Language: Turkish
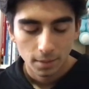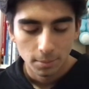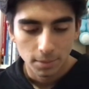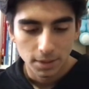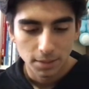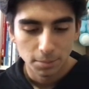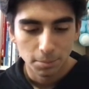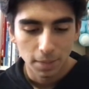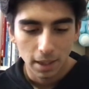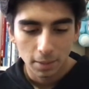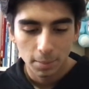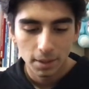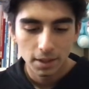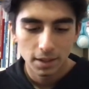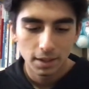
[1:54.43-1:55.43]
Bizim
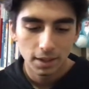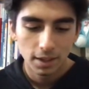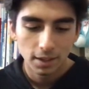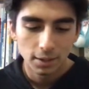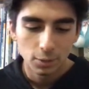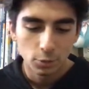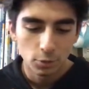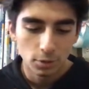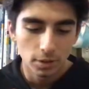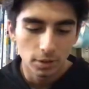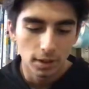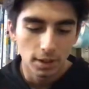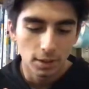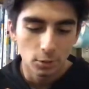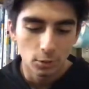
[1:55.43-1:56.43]
barbar kral da
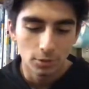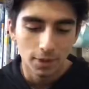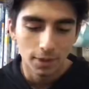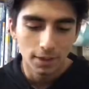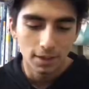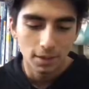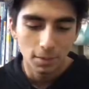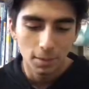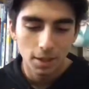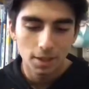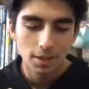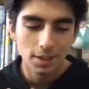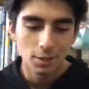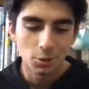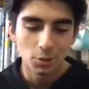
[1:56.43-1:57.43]
şurada. Duvar kırmaya
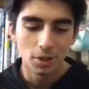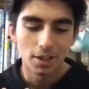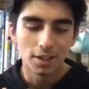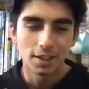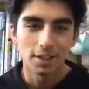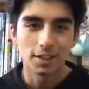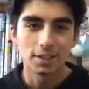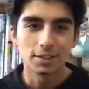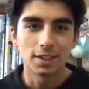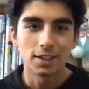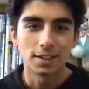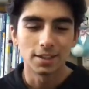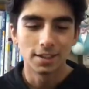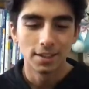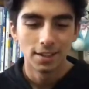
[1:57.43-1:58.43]
çalışıyor arkadaşlar.
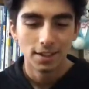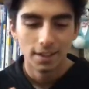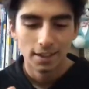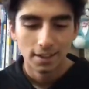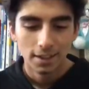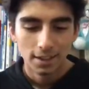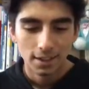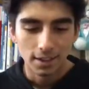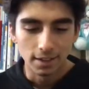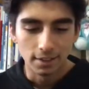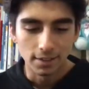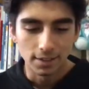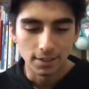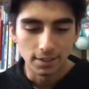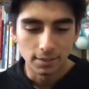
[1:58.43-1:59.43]

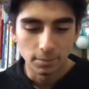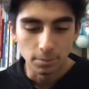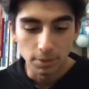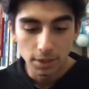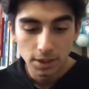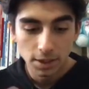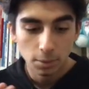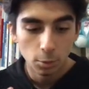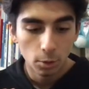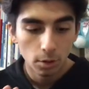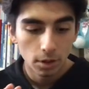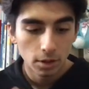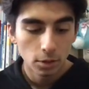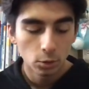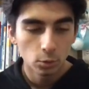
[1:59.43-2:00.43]
Evet. Biz de bu
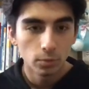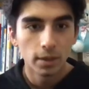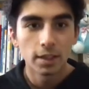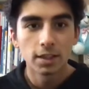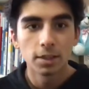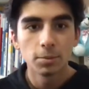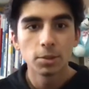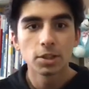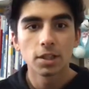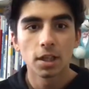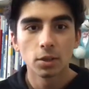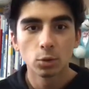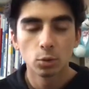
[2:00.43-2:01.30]
arada duvar demişken